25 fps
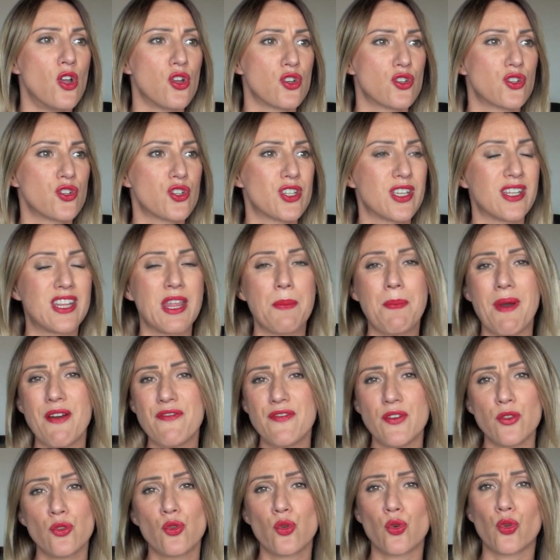j'étais pas
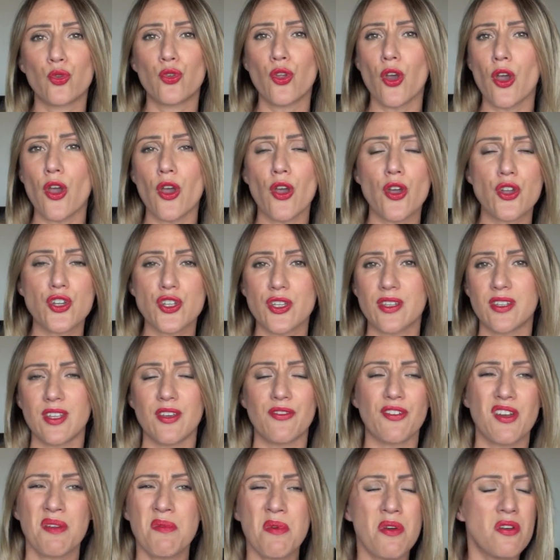fan de l'odeur,
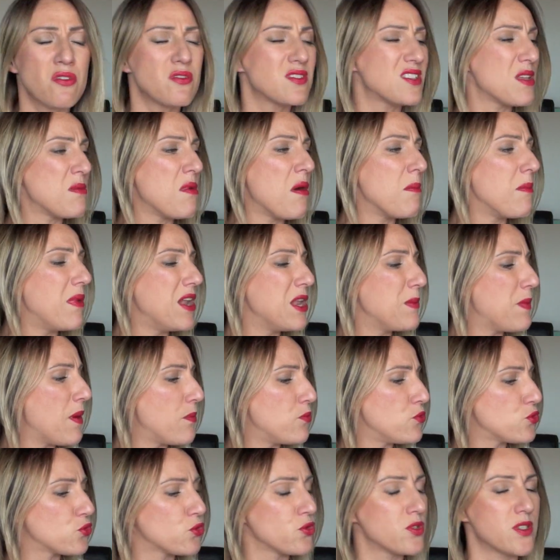j'étais vraiment, ça m'emballait pas
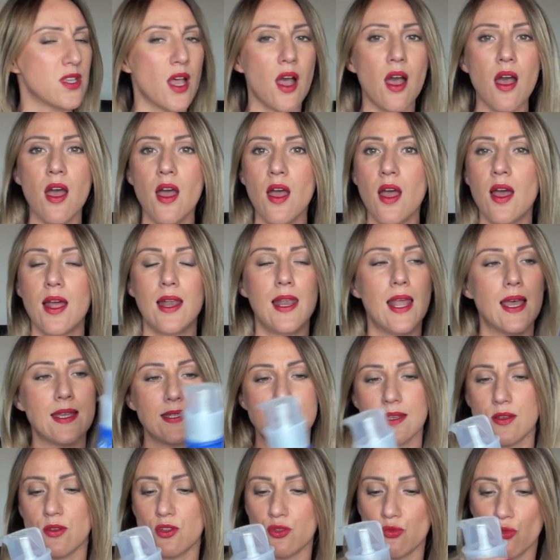plus que ça. Là,
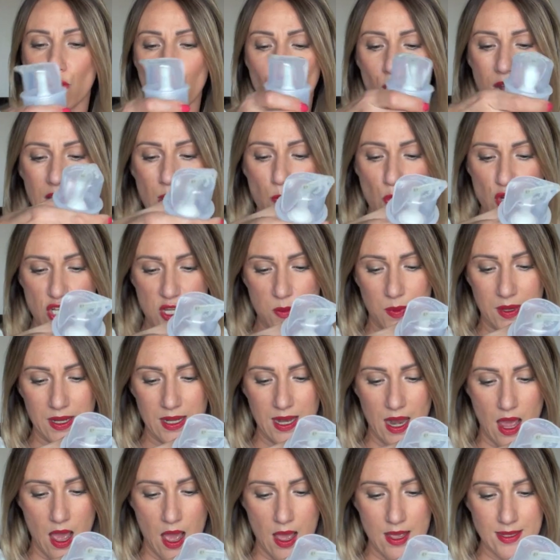donc là, moi j'ai
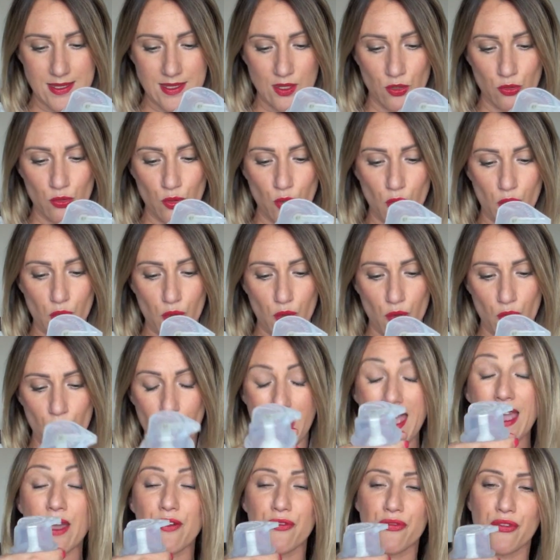pris la senteur euh,
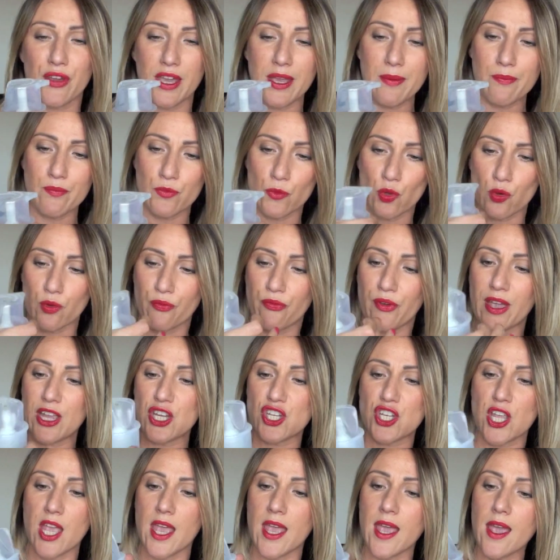air frais, donc
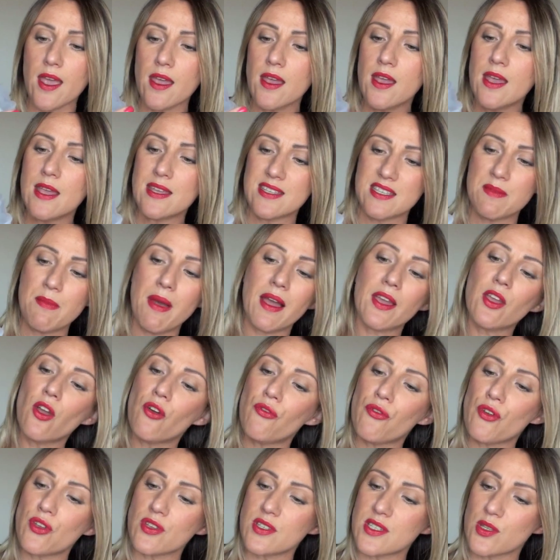fraîche air. C'est marqué
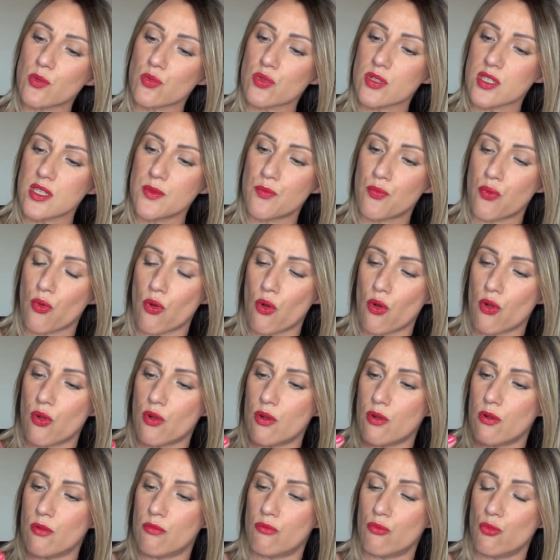en français aussi pour
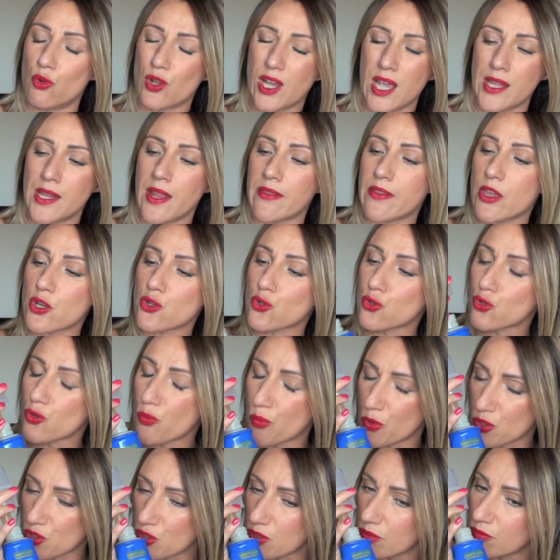euh, le Canada, je
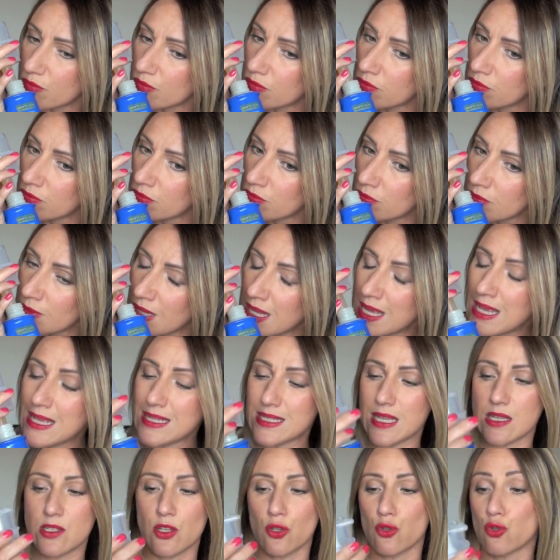suppose.
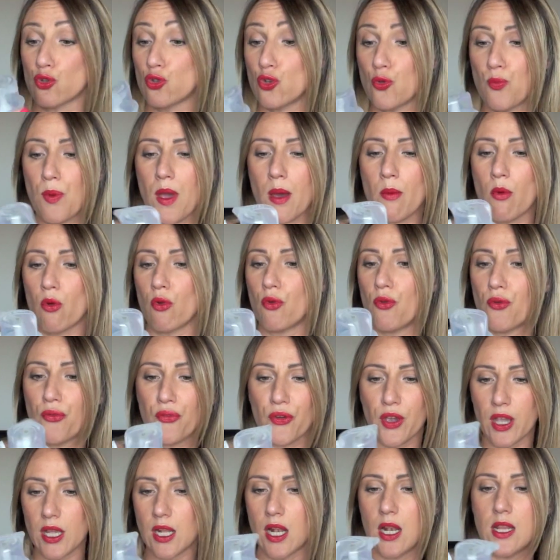Ça sent super bon le
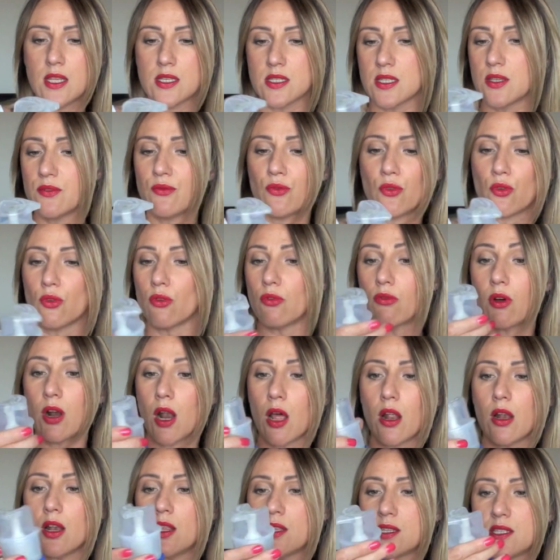frais, la lessive, euh,
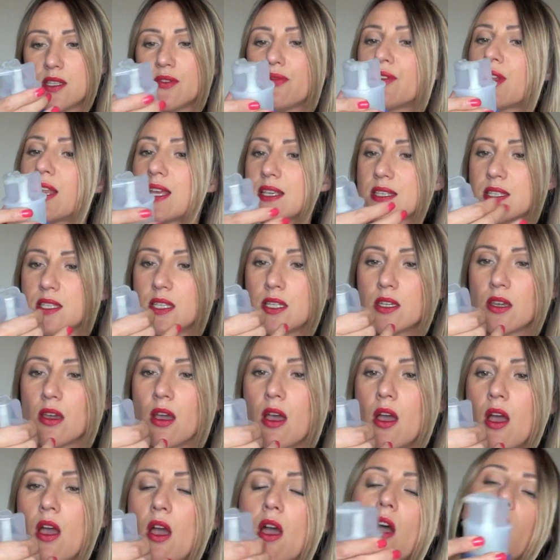voilà, la lessive classique.
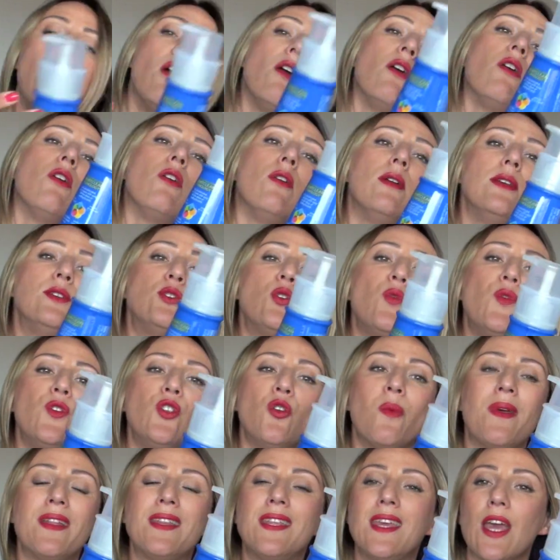il
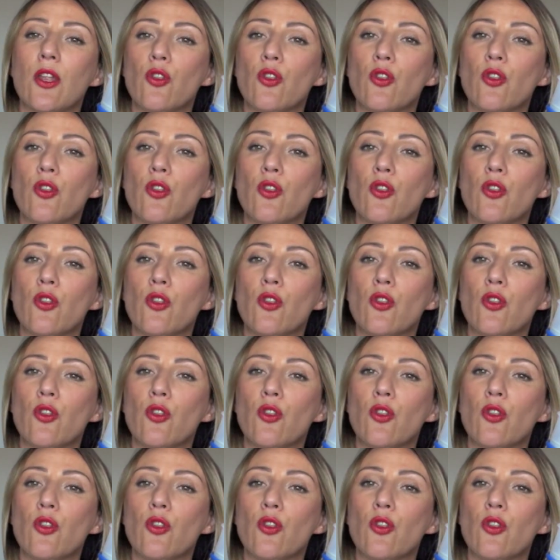suffit de mettre